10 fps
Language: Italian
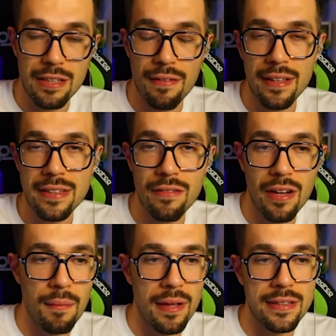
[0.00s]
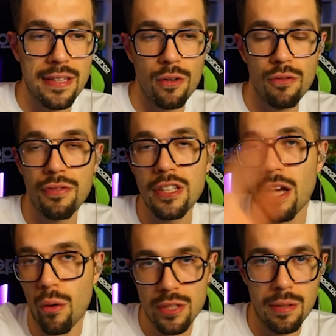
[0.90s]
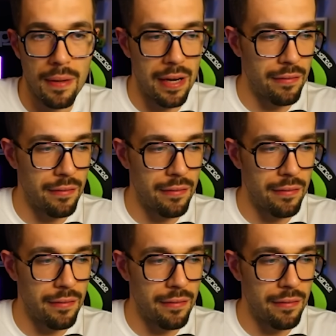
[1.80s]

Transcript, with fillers: diventi veramente un feed da ulti per gli